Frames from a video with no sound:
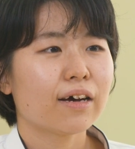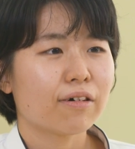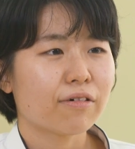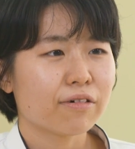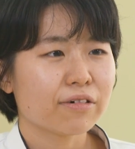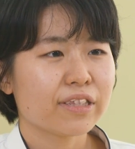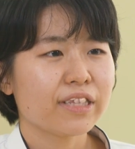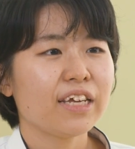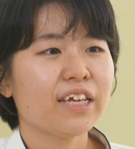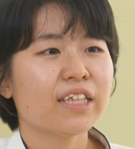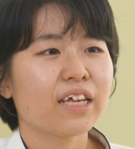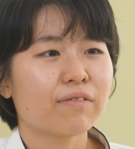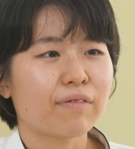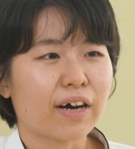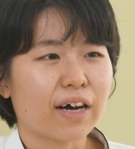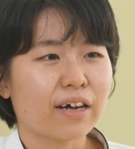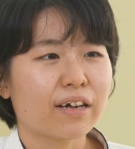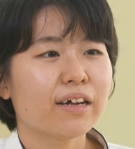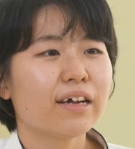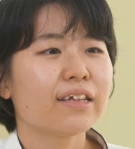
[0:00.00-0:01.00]
OT で
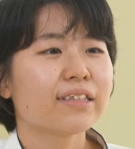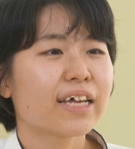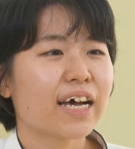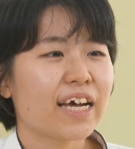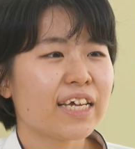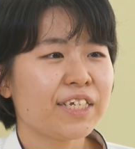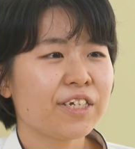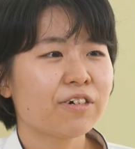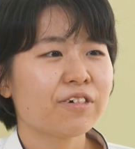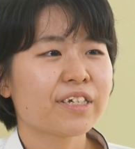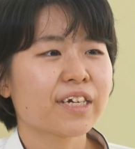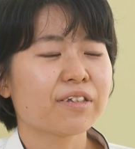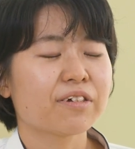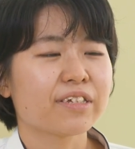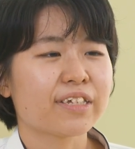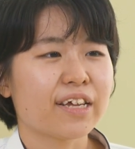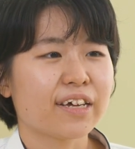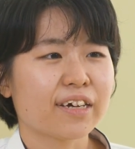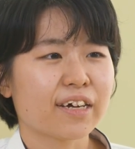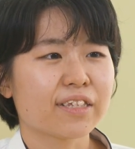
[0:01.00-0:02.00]
は対象者の
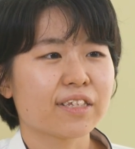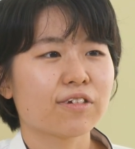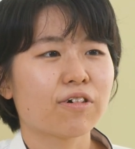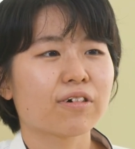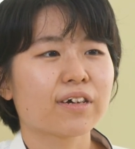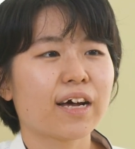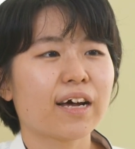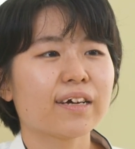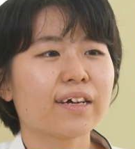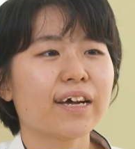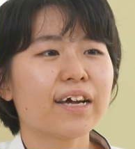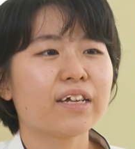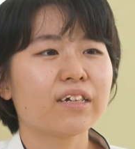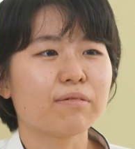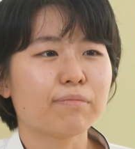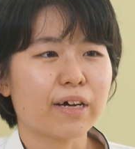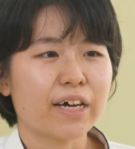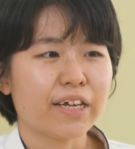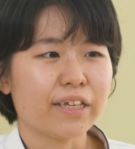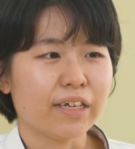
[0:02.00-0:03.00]
生活を考え
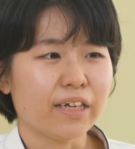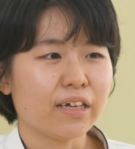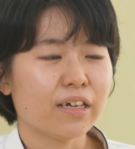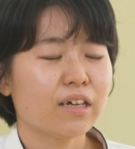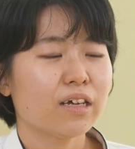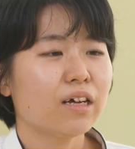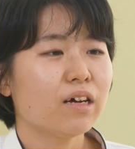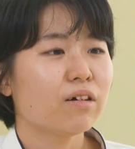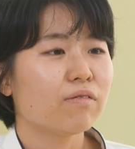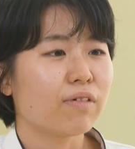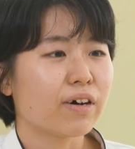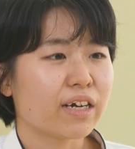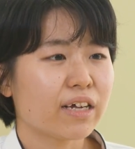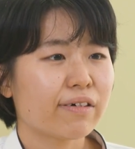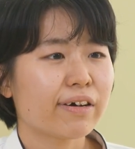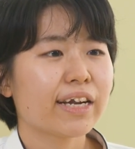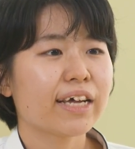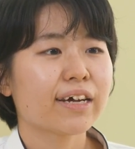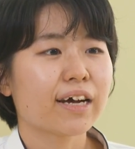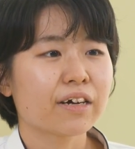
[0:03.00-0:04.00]
る前に
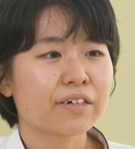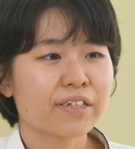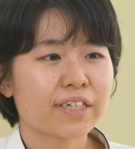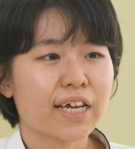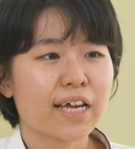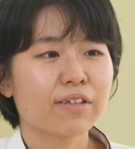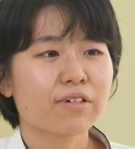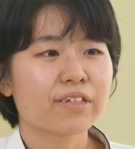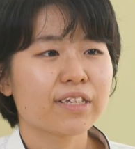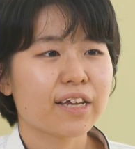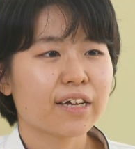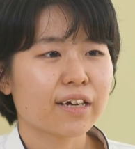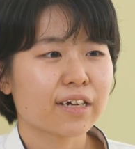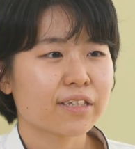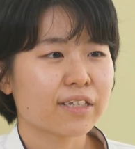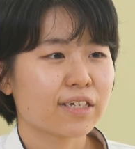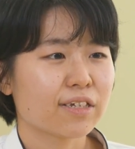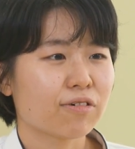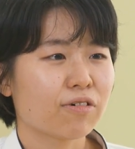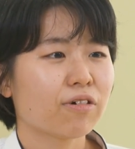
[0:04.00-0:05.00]
我々学生の生
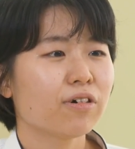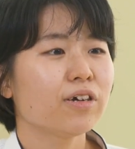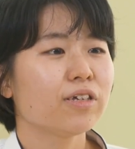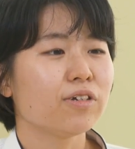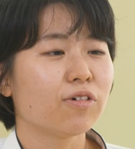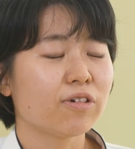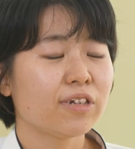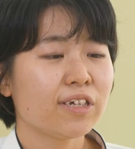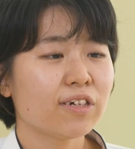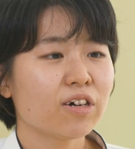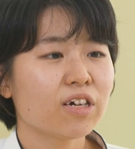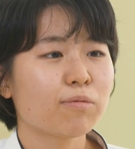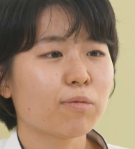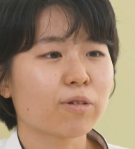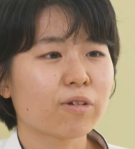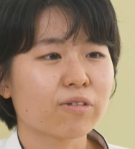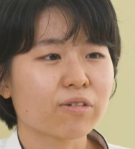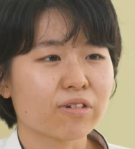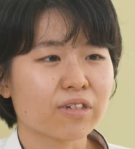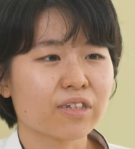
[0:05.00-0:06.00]
活をより良い
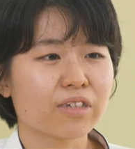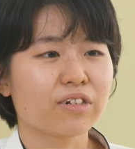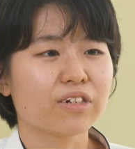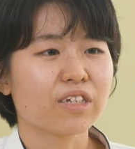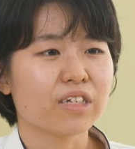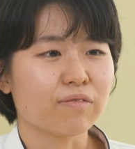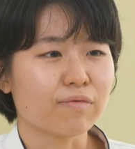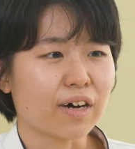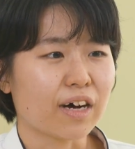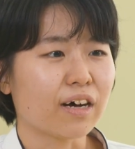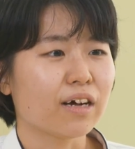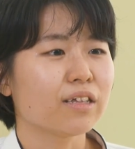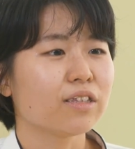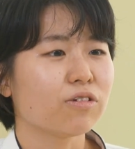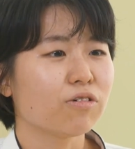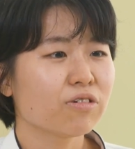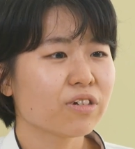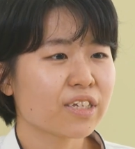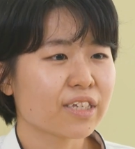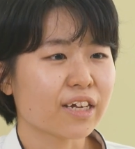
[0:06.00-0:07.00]
ものとするには
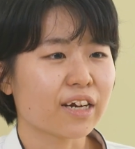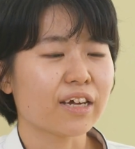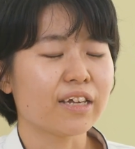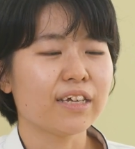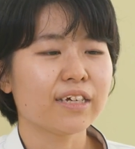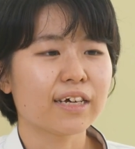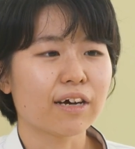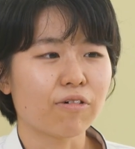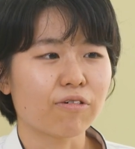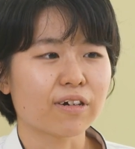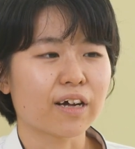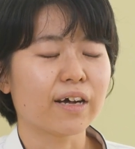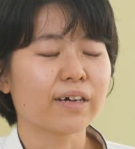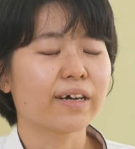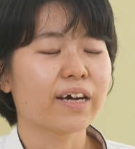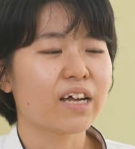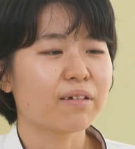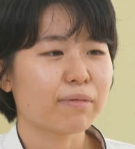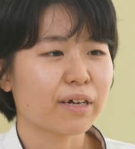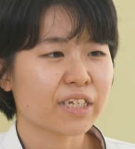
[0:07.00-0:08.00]
どうしたらいいかを
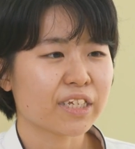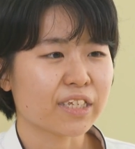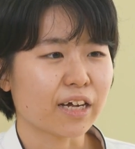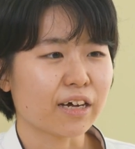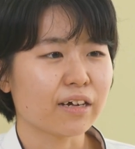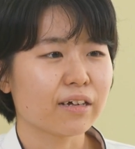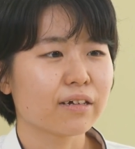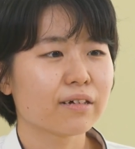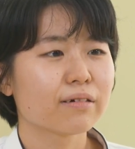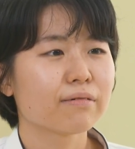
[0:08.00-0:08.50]
考えました